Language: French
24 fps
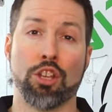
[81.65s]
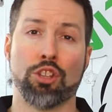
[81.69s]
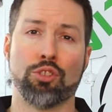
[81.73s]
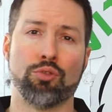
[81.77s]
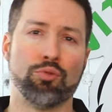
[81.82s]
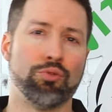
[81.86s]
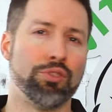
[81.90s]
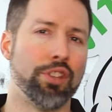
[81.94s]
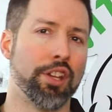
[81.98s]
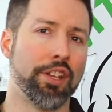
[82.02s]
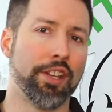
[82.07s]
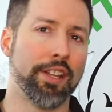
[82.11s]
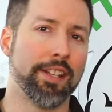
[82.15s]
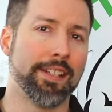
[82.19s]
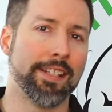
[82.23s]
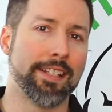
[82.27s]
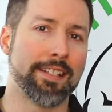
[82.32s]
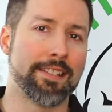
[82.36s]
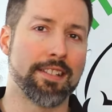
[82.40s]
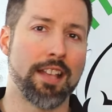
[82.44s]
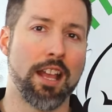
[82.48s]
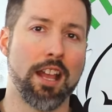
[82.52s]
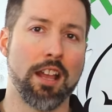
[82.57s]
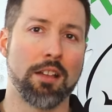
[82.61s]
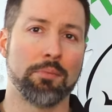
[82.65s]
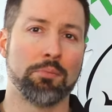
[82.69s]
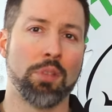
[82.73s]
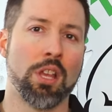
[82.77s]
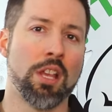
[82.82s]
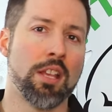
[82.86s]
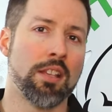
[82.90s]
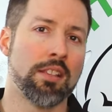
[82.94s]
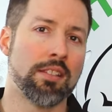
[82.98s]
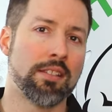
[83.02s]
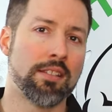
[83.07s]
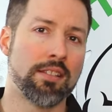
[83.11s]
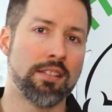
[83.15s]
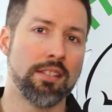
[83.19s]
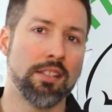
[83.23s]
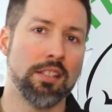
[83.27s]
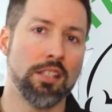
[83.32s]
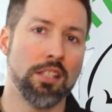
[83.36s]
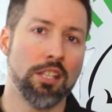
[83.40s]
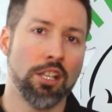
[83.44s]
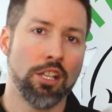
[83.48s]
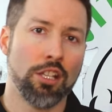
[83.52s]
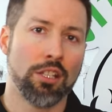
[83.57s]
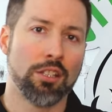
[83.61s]
Je vous donne un exemple.
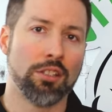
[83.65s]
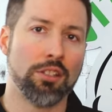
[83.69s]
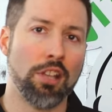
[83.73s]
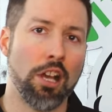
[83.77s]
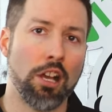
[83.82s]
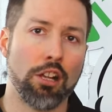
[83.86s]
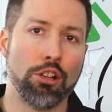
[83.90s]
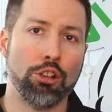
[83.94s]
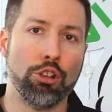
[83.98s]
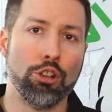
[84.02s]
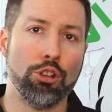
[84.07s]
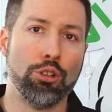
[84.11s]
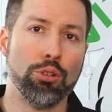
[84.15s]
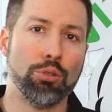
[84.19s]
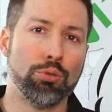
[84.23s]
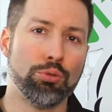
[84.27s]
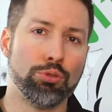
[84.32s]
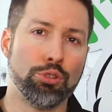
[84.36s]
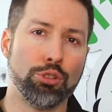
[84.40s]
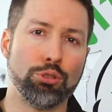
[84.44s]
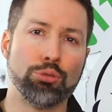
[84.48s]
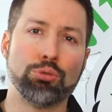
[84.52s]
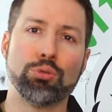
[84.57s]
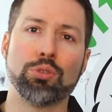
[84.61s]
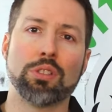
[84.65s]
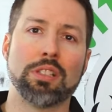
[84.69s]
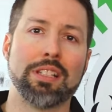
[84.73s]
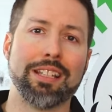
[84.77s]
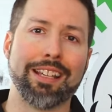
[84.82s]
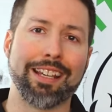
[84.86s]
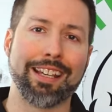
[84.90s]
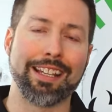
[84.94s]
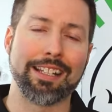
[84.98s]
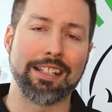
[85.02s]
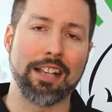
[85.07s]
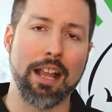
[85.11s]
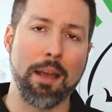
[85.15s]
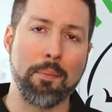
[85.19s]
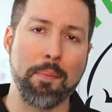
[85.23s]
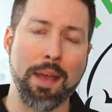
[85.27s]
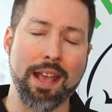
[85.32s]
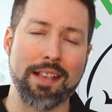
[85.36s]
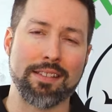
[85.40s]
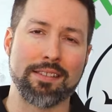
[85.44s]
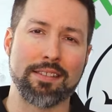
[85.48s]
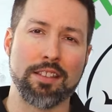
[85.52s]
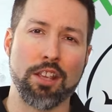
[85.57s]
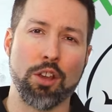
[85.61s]
Si dans le lot de toutes les
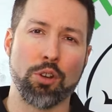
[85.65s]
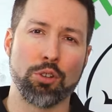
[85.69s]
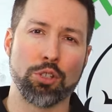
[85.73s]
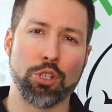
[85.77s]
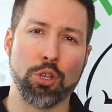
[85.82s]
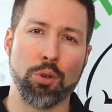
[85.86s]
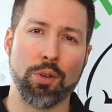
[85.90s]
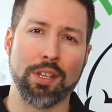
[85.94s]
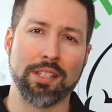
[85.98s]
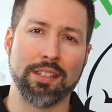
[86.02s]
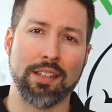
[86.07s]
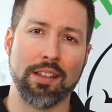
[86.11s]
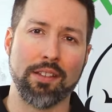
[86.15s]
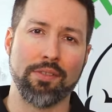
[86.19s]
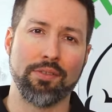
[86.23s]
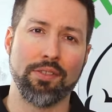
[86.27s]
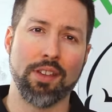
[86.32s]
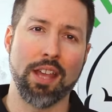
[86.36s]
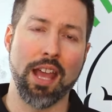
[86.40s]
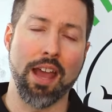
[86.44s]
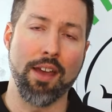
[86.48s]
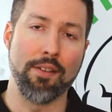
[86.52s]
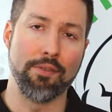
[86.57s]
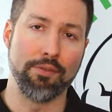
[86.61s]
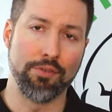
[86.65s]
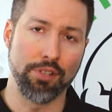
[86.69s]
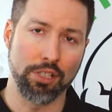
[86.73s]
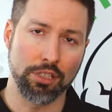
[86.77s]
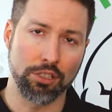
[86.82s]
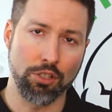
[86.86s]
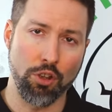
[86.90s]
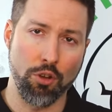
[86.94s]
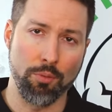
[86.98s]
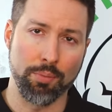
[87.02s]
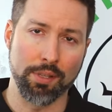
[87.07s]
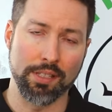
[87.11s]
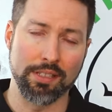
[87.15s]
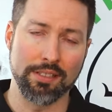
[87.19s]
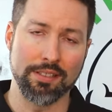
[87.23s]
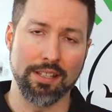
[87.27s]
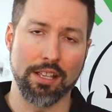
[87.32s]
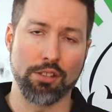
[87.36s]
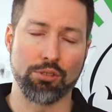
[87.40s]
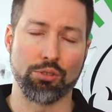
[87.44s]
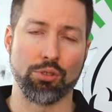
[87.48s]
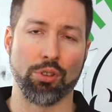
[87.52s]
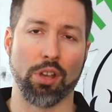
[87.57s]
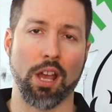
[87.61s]
réclamations qui ont été faites à votre compagnie
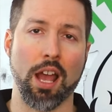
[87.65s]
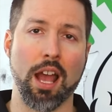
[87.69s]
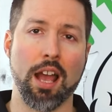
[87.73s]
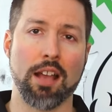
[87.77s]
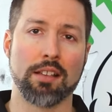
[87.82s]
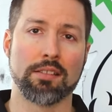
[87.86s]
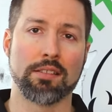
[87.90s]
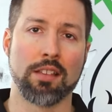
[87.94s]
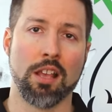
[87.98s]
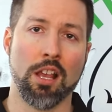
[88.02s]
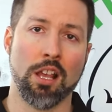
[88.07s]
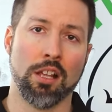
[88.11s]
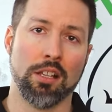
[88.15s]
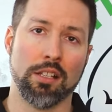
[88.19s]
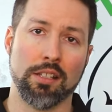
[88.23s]
d'assurance,